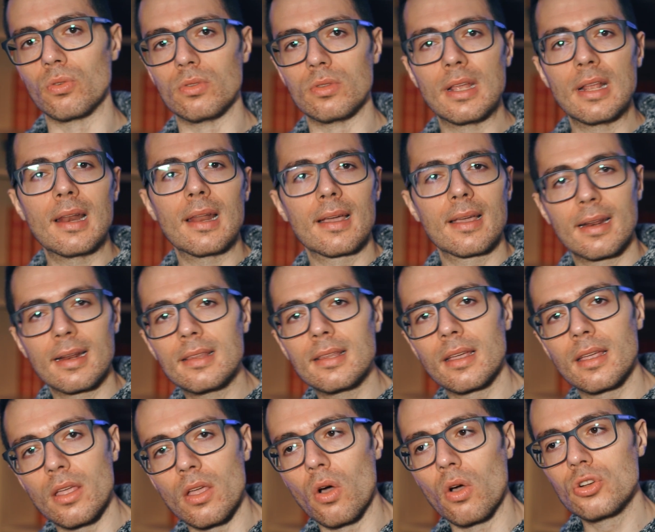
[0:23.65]
nella Creta
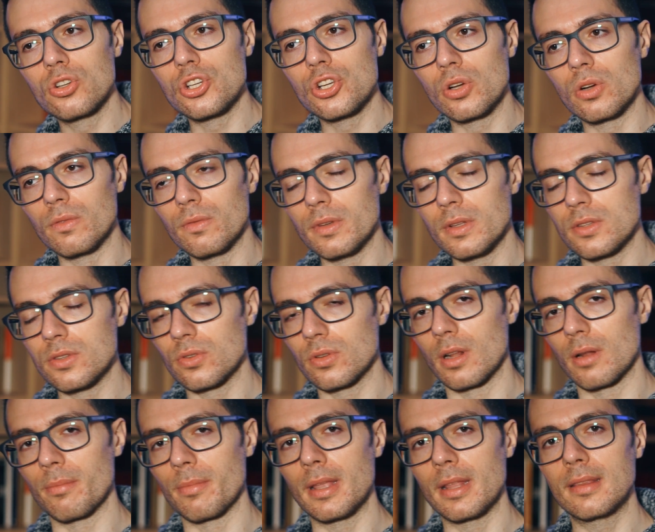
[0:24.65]
che oggi
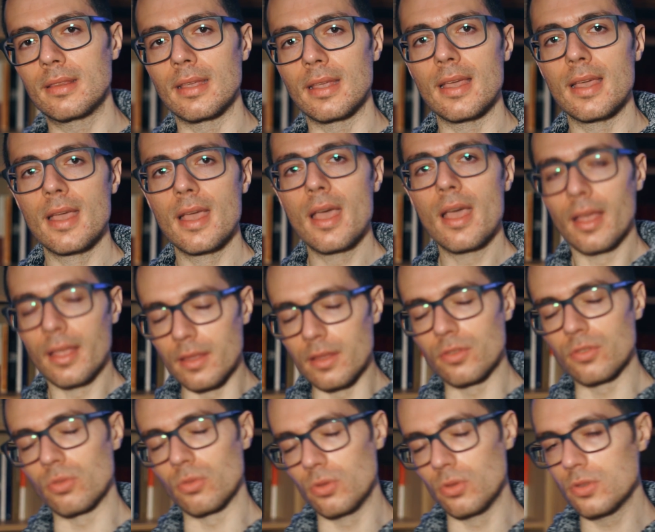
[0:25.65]
convenzionalmente gli
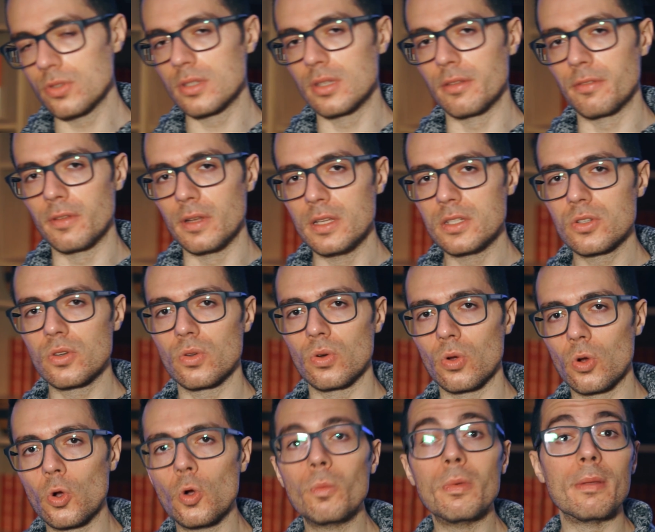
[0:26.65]
studiosi
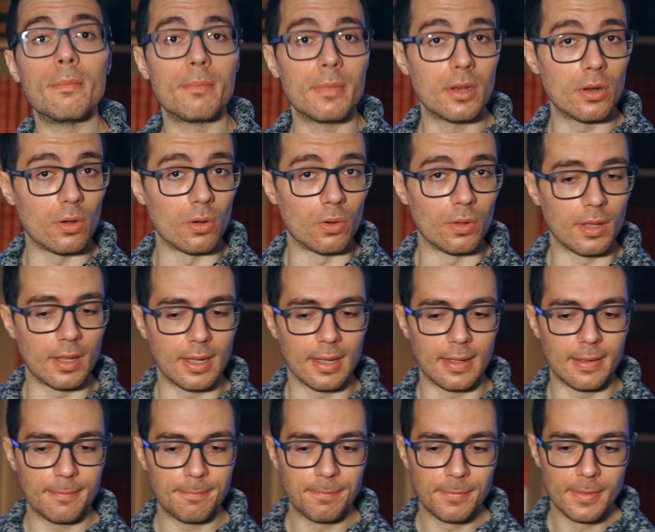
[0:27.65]
definiscono come
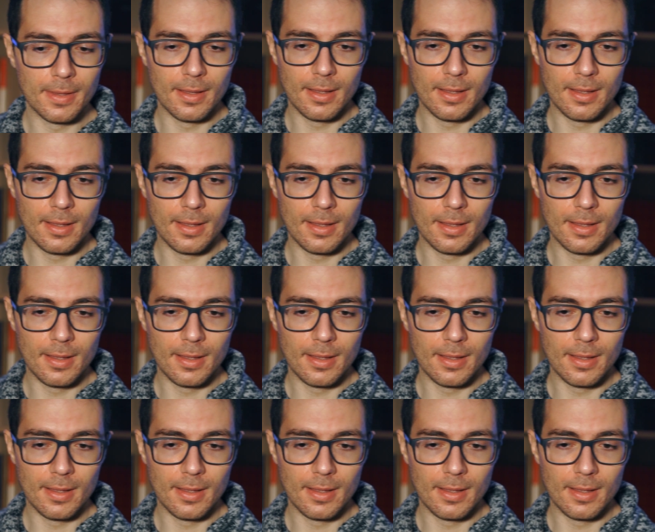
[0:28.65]
minoica,